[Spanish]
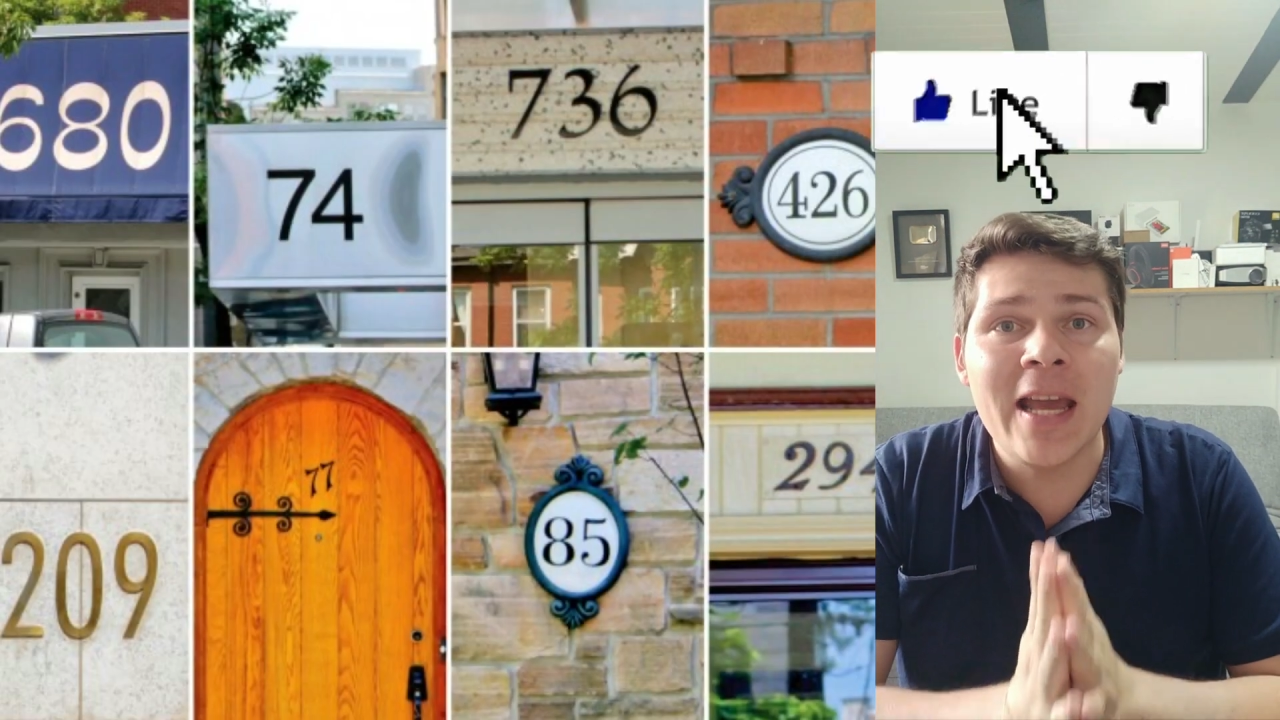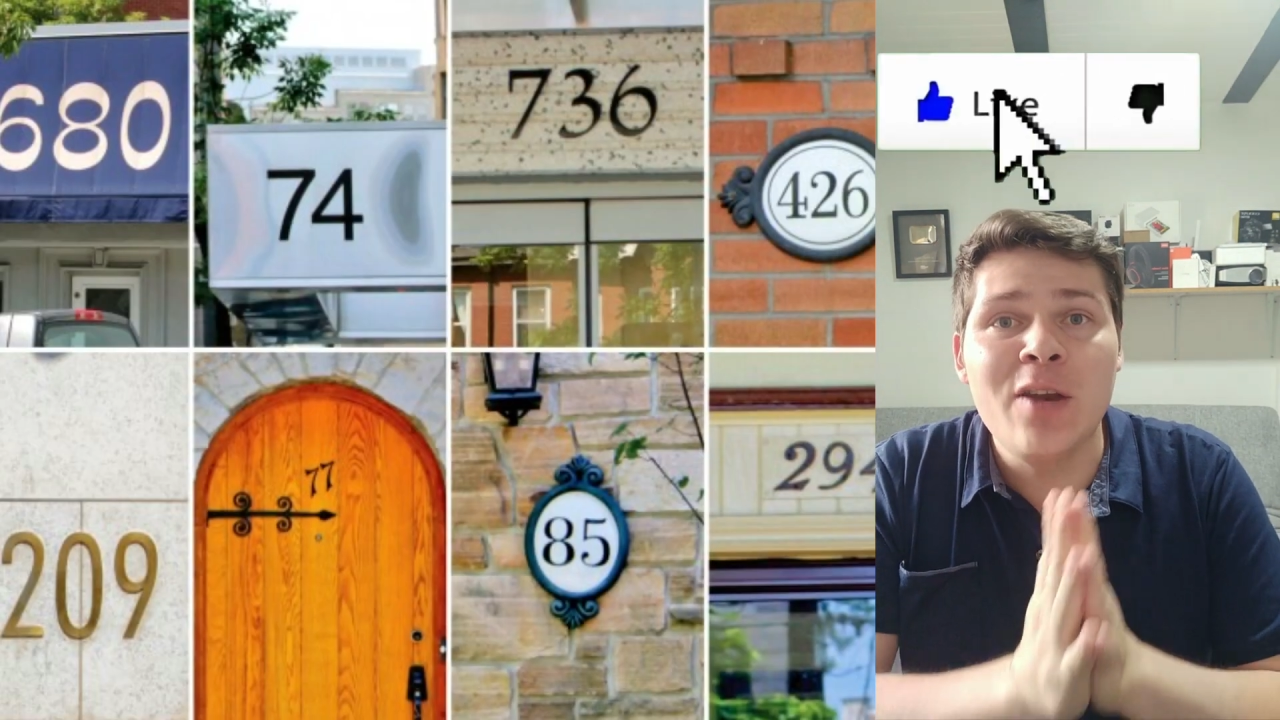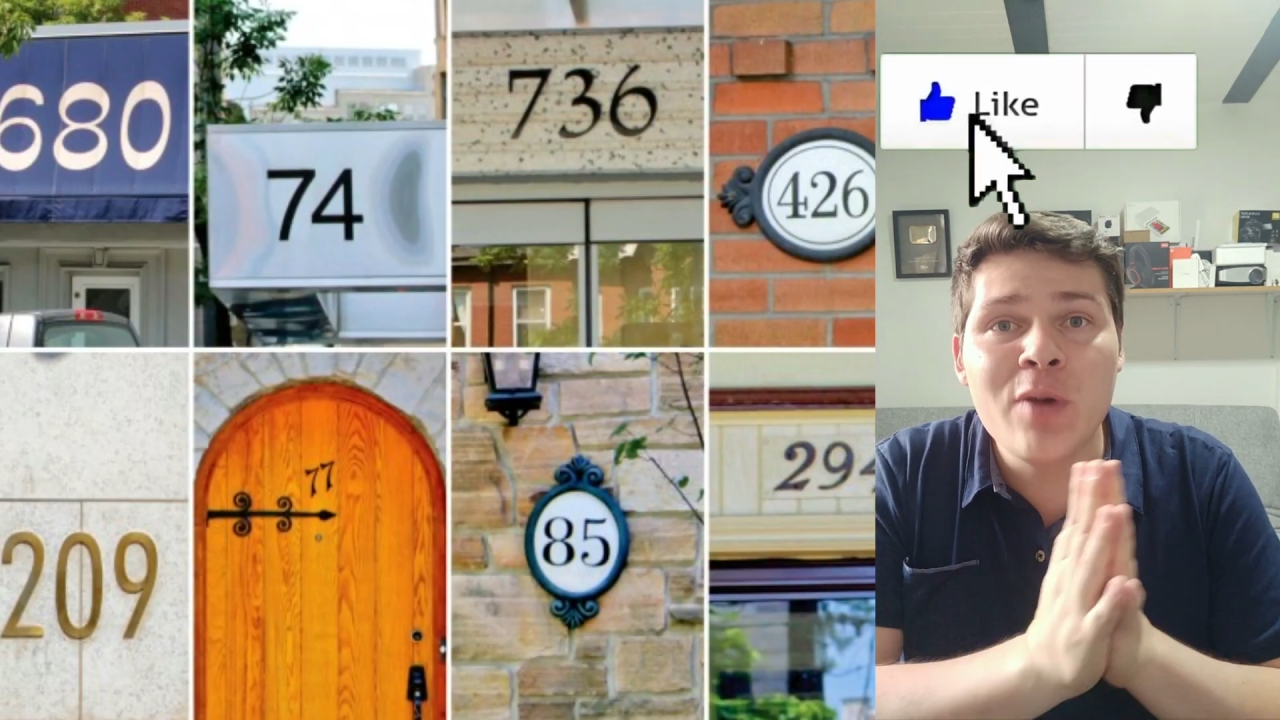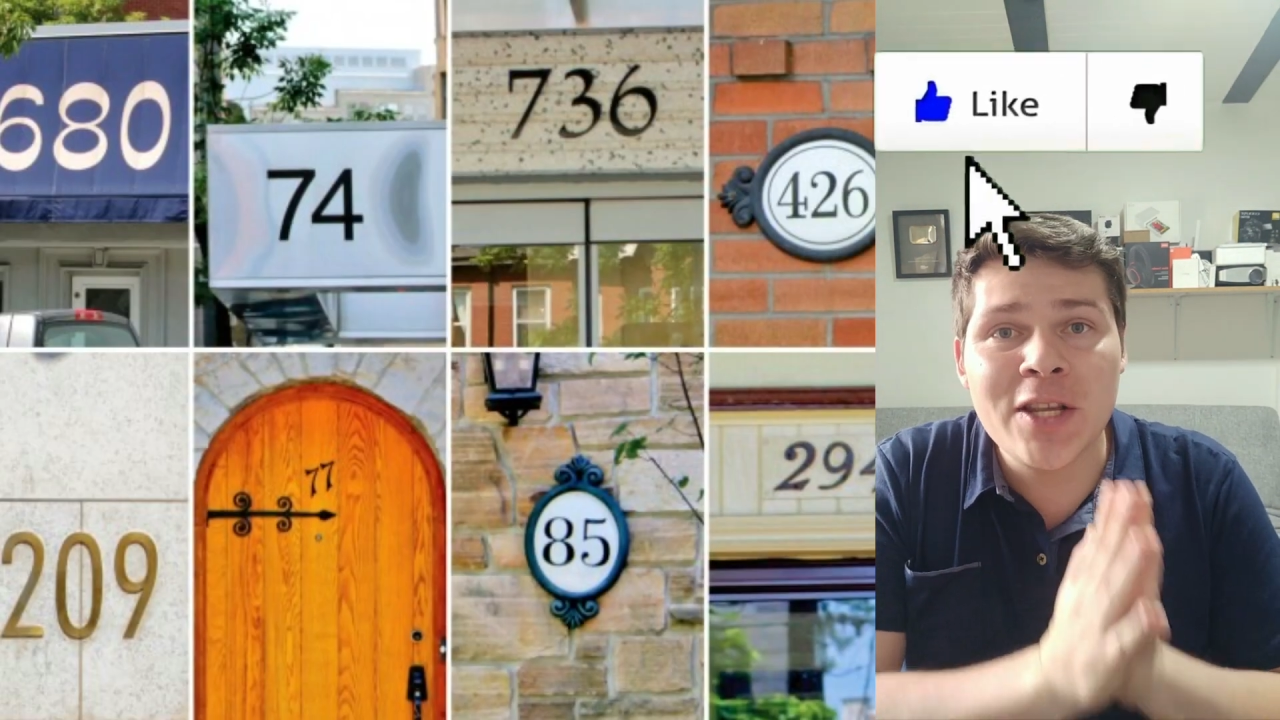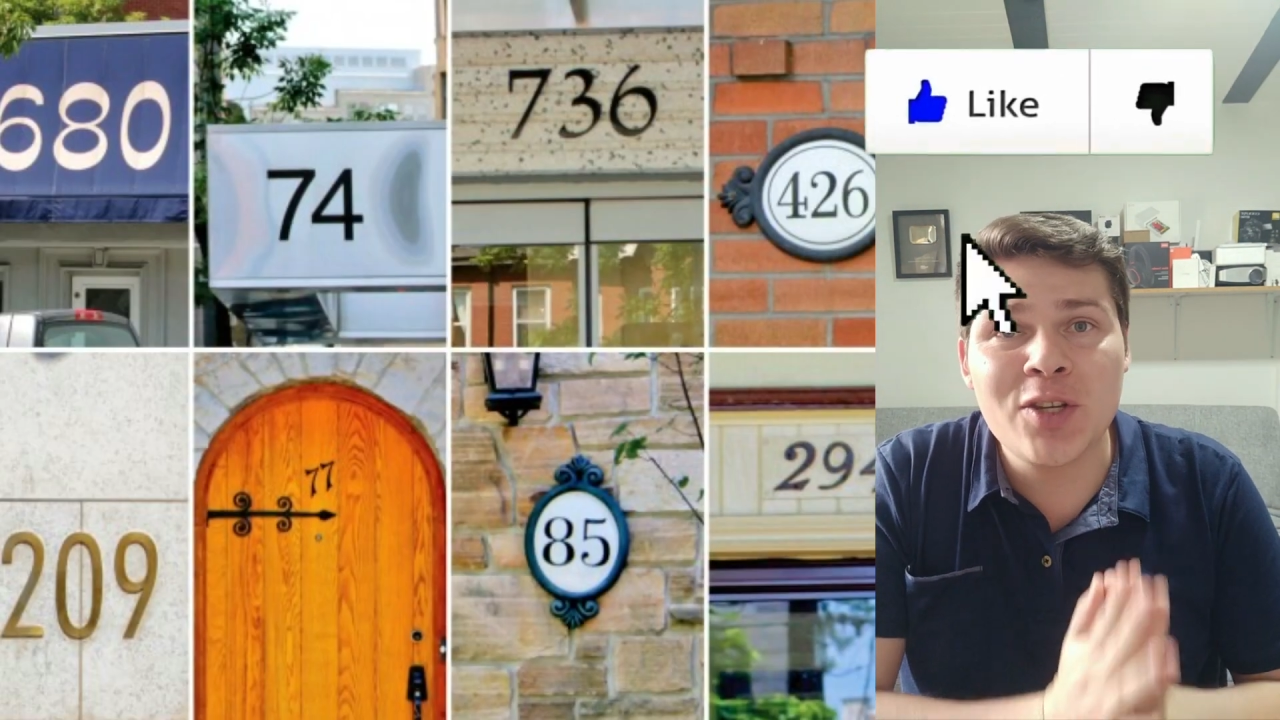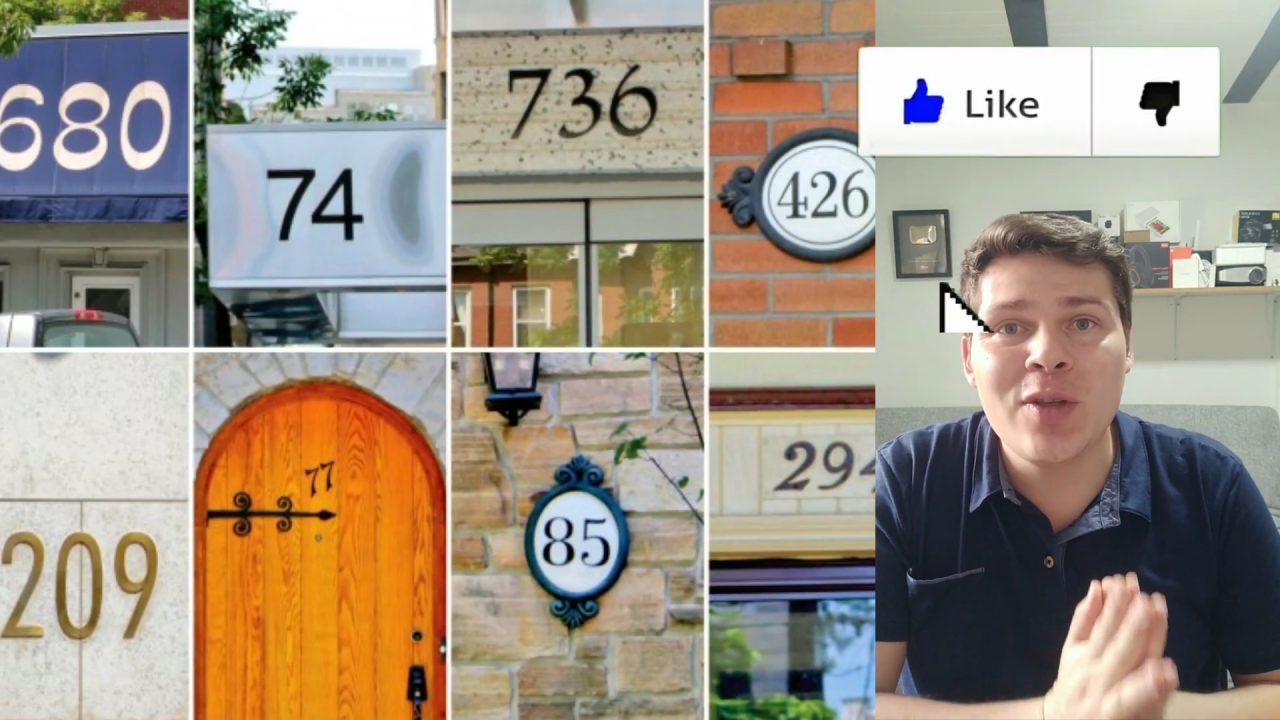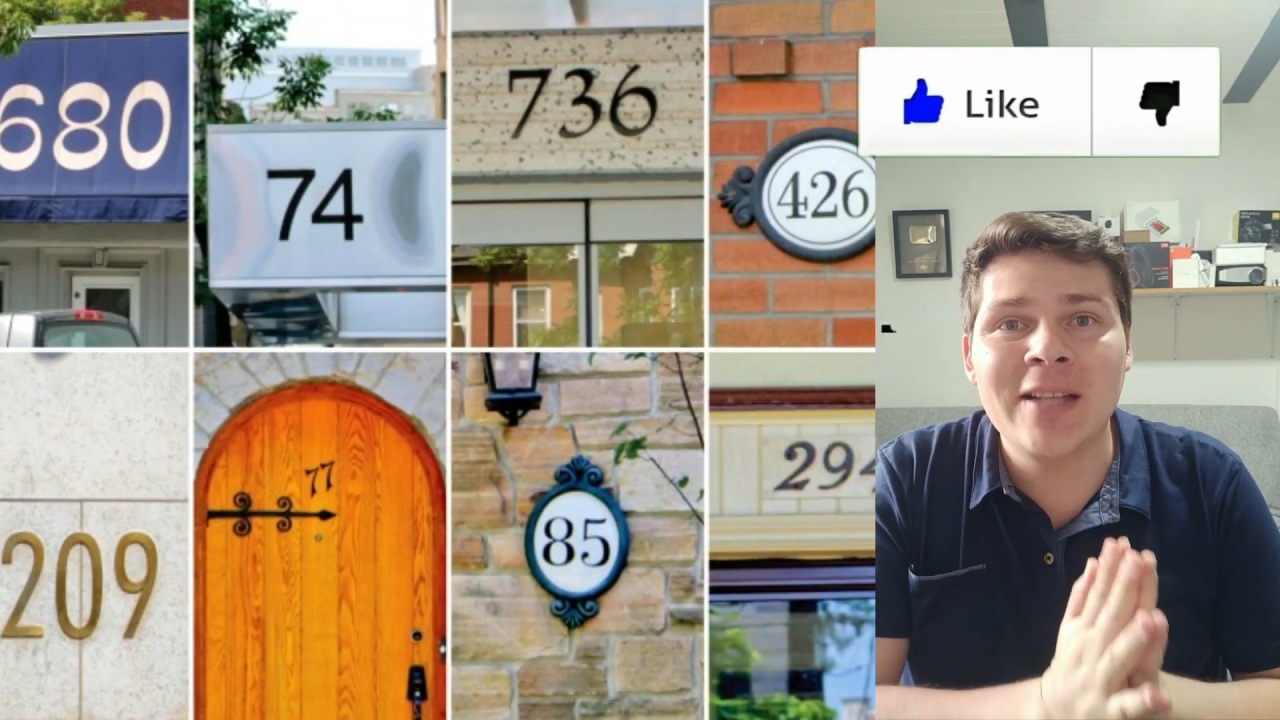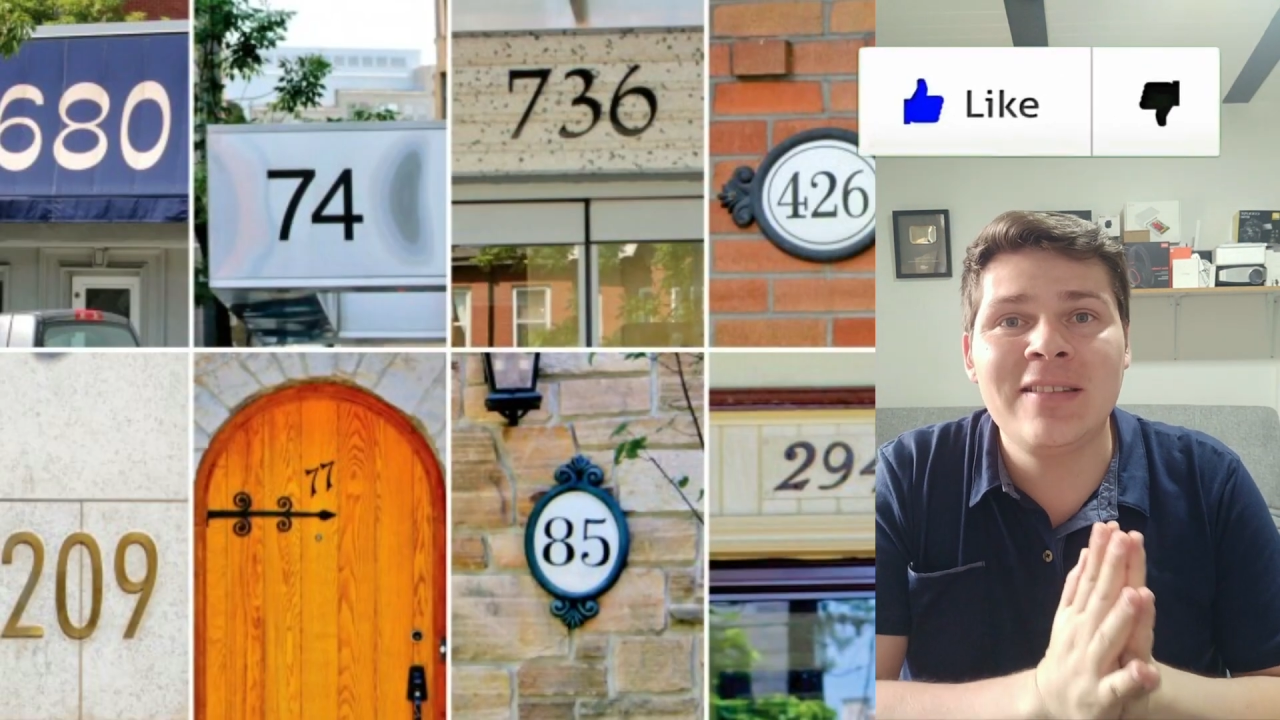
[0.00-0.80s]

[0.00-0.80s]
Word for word: en una ciudad